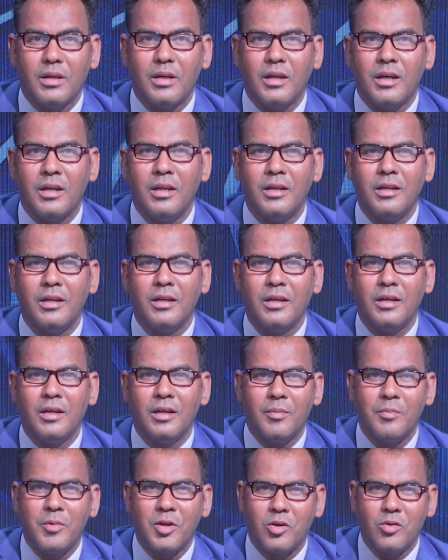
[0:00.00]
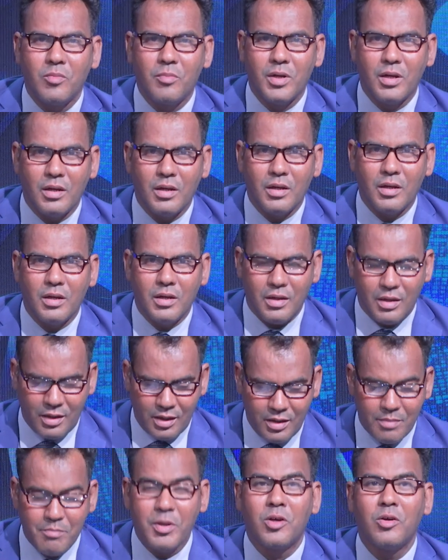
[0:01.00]
آه، آه، اهلا بكم
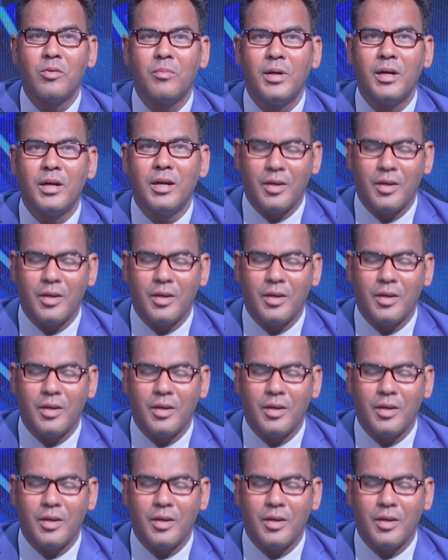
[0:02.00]
اهلا بكم